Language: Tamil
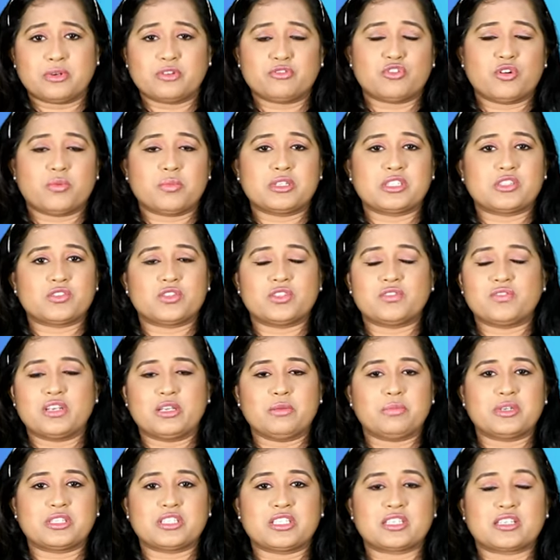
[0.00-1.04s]
பெர்ஃபார்மன்ஸ் வந்து
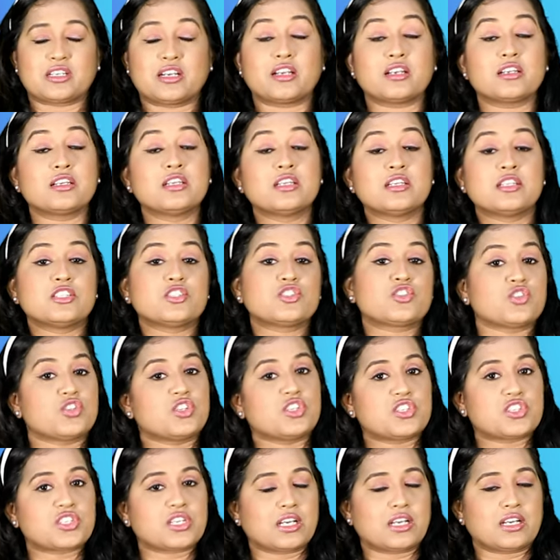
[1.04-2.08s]
வெளிப்படுத்தியிருக்கிறார்
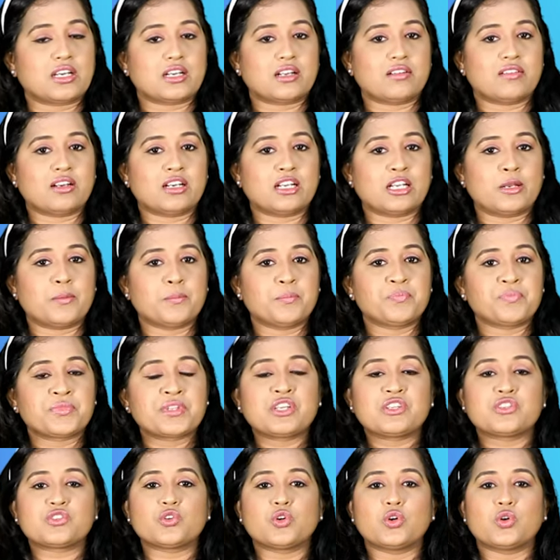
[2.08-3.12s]
சுஜித் சங்கர் அவர்கள்
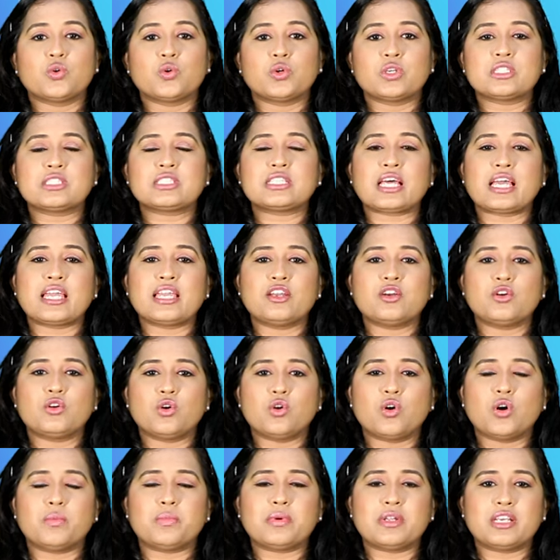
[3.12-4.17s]
ஸோ ஒரு சைக்கோ
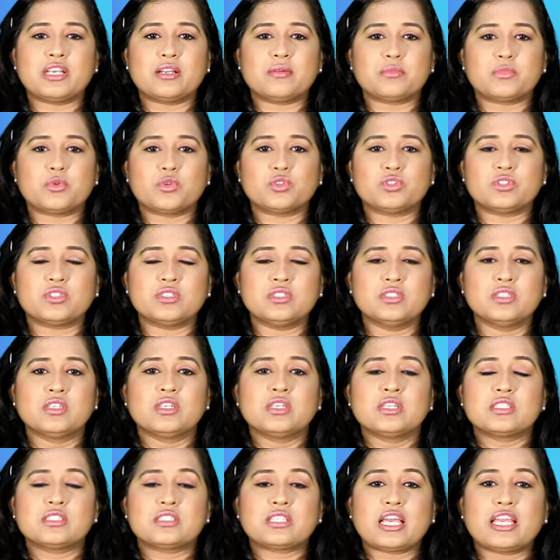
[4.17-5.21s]
அப்படின்னும் போது
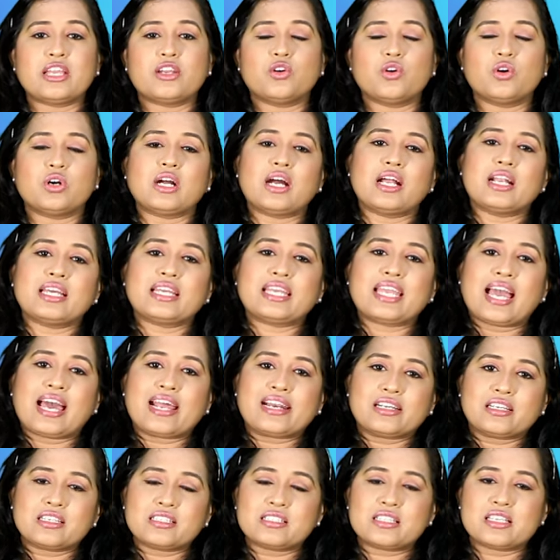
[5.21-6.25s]
சைக்கோக்கான
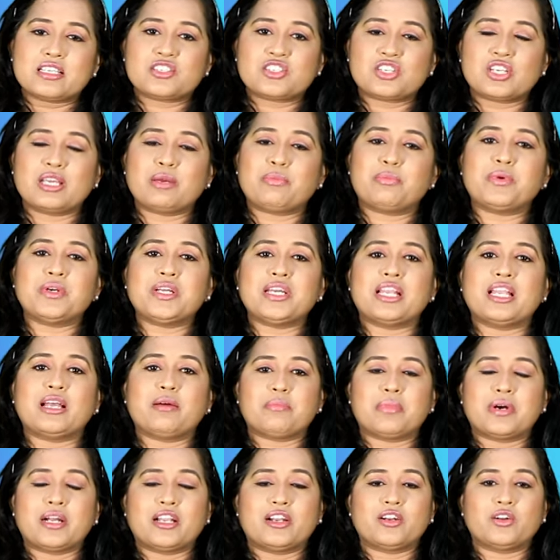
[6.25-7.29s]
கேரக்டரைசேஷனை
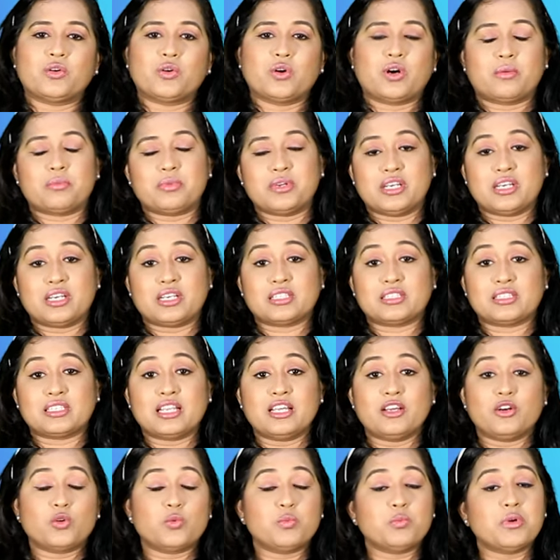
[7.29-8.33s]
எப்படியெல்லாம் பண்ணணும்
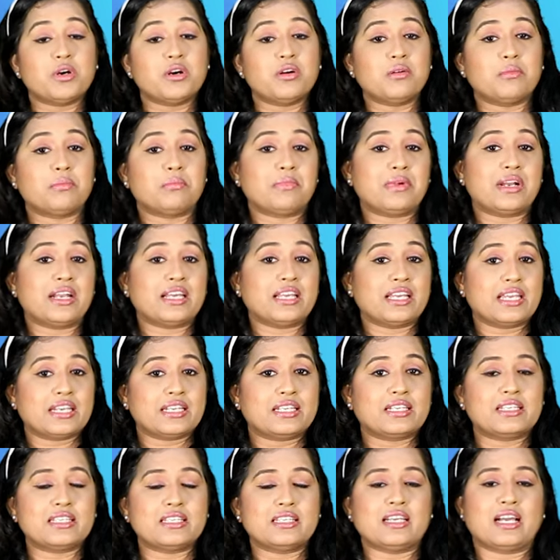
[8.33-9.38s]
அப்படின்றதுல ரொம்ப
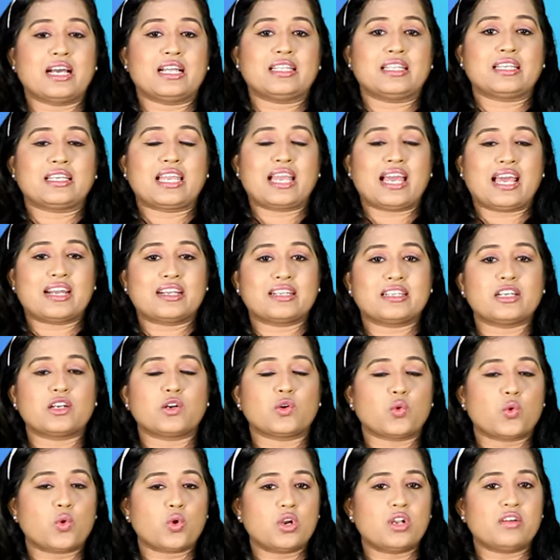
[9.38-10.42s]
மெனக்கெட்டு அந்த கேரக்டர்
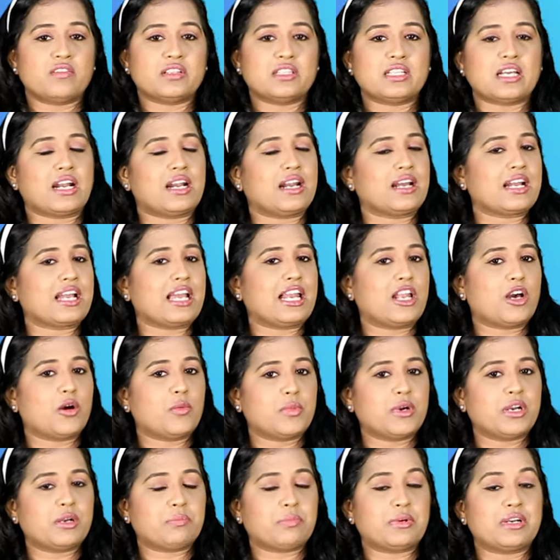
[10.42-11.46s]
ரோலை வந்து அழகாக
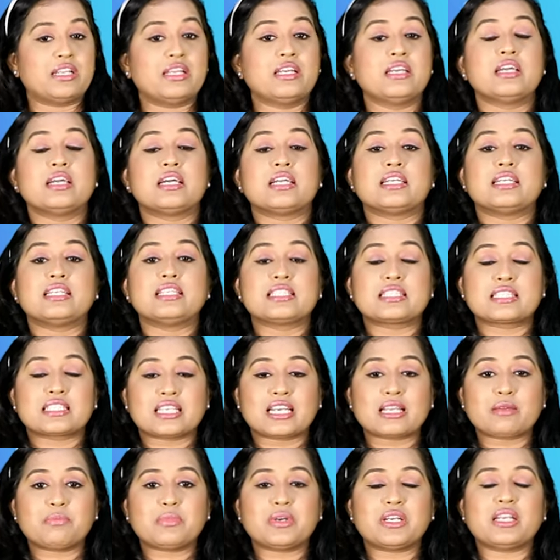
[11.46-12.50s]
எலாபரேட் பண்ணி
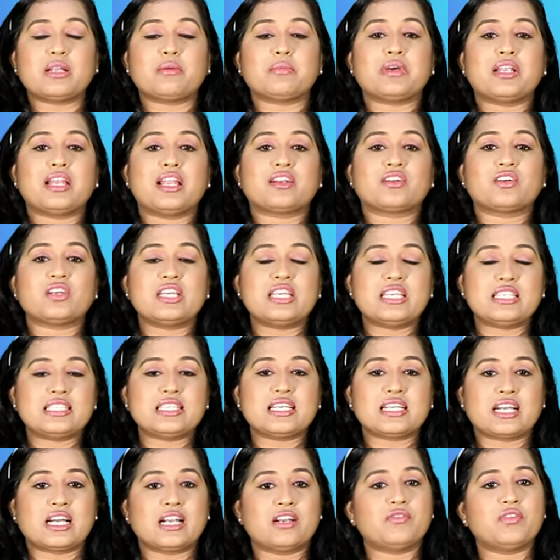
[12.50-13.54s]
டிஸ்கிரைப் பண்ணி நம்ம எல்லாருக்கும்
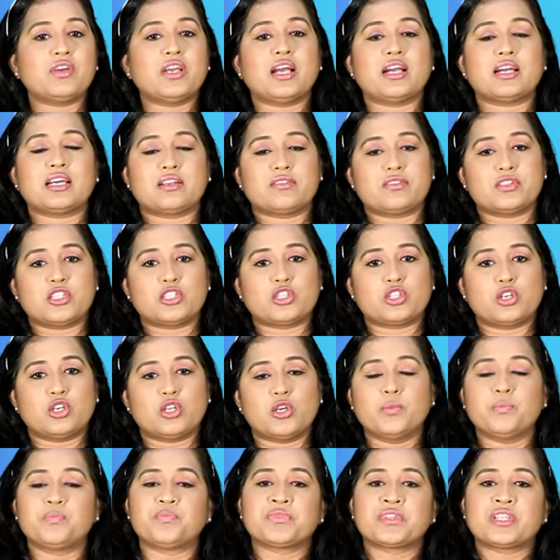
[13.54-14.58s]
ஈஸியாக கன்வே ஆகிற
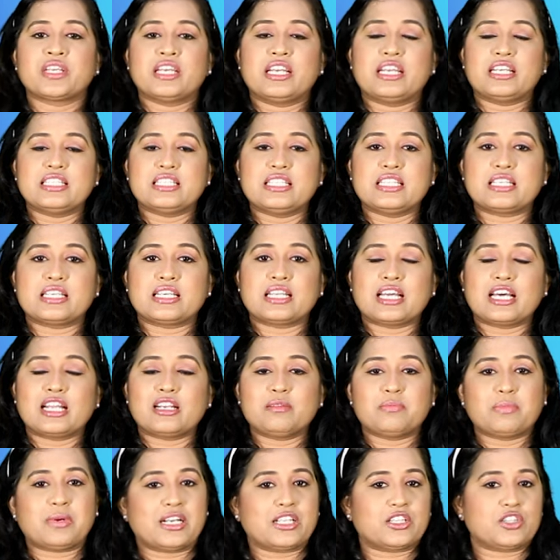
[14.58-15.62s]
விதத்துலையும் எழுதியிருக்கிறாரு
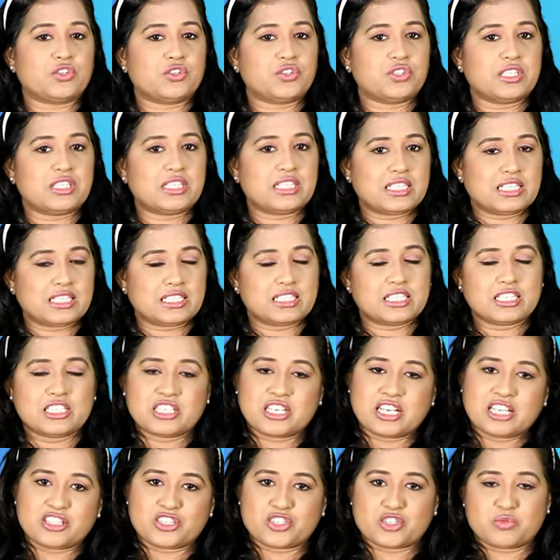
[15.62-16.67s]
படத்தினுடைய டைரக்டர்
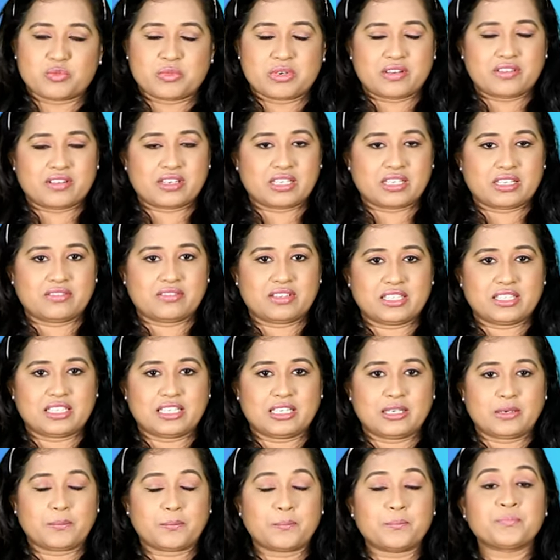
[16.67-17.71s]
சாந்தகுமார்
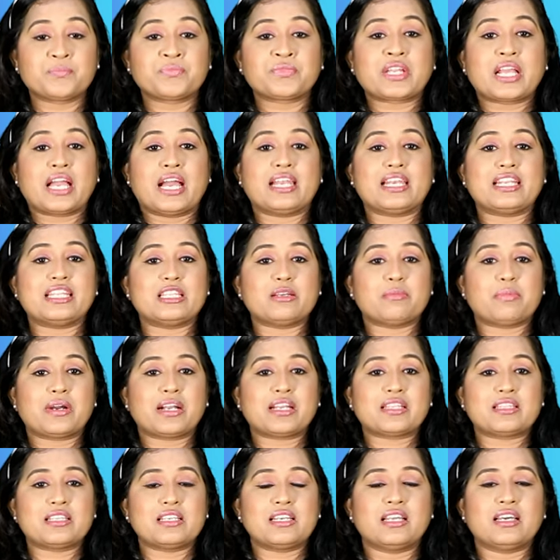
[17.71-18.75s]
அவர்கள் அண்ட் இந்த
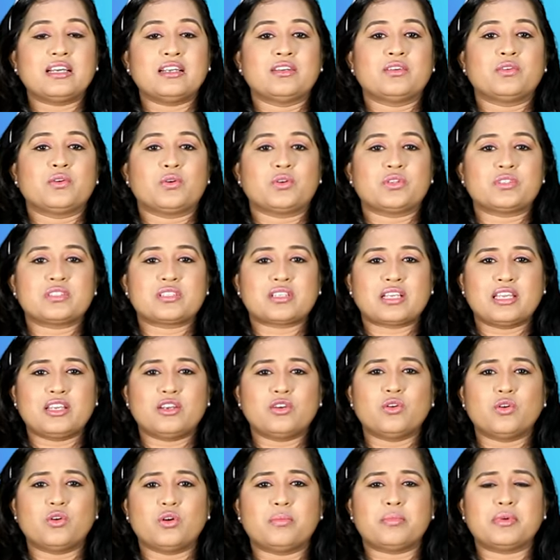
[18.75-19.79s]
படத்தில் ஒரு
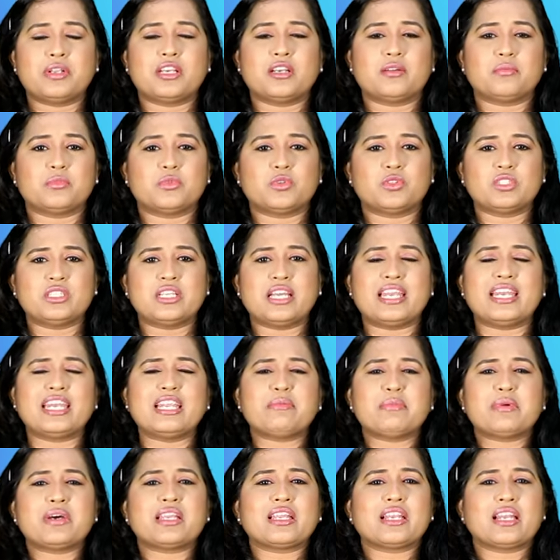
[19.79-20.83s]
சைக்கோ அப்படின்னும் போது என்ன
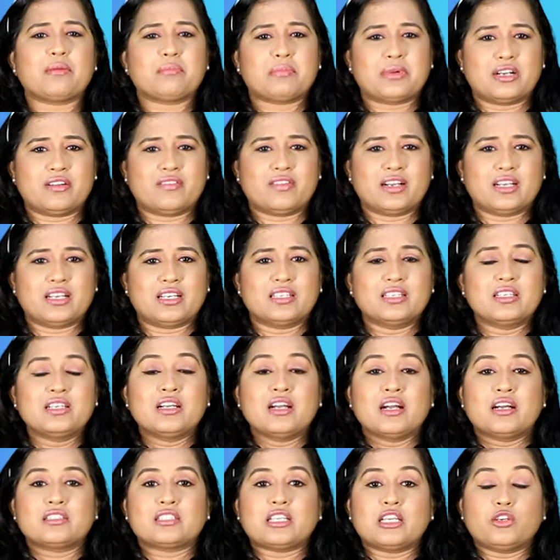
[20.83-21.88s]
மாதிரியெல்லாம் பண்ணுவாங்க
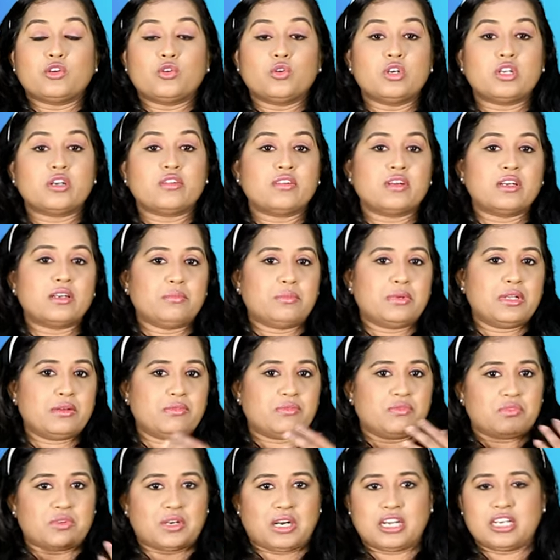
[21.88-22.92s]
சைக்கோன்றவங்க அப்படியே
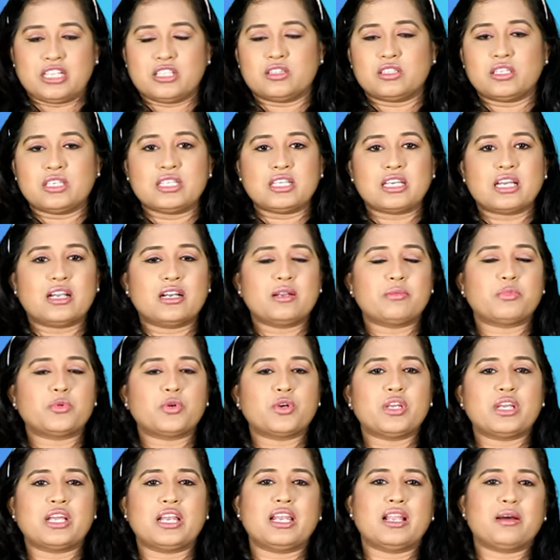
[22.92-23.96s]
அடித்தடியான
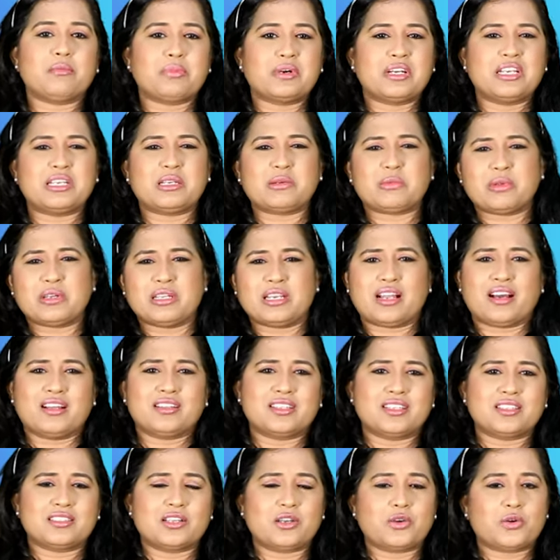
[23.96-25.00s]
போய் எல்லாம் பண்ணிட்டு அப்படியே நான்
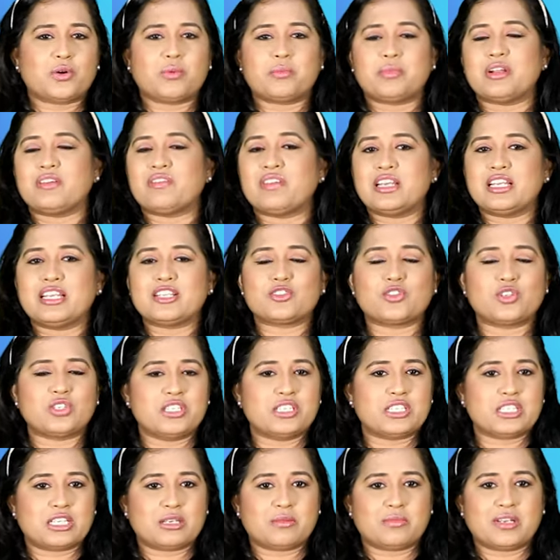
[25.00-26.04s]
தான் அப்படிலாம் வெளியில்
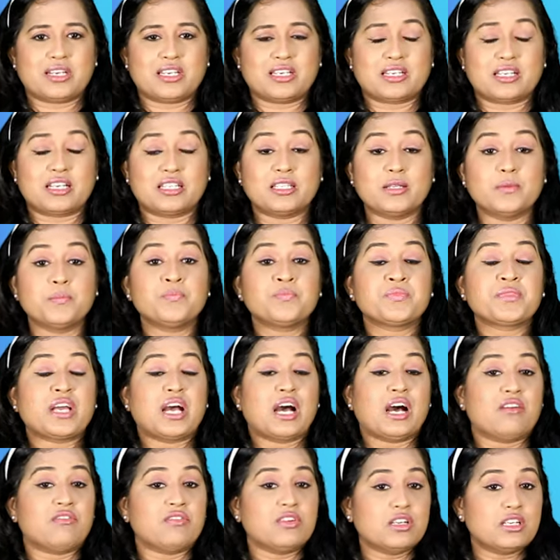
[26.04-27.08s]
சொல்லிட்டு இருக்கிற மாதிரி இருக்காது
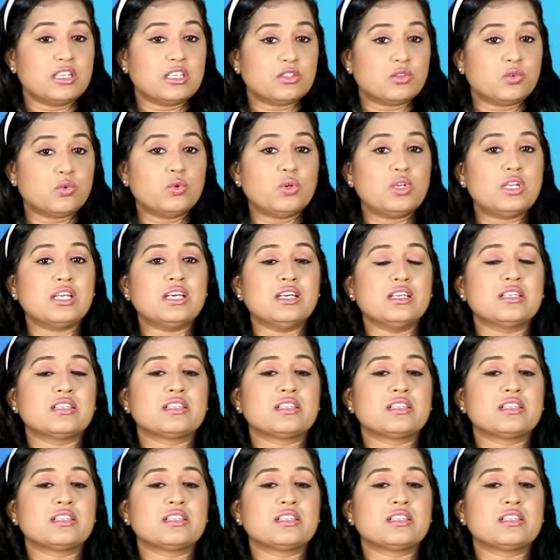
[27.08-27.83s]
அவங்களுக்குள்ள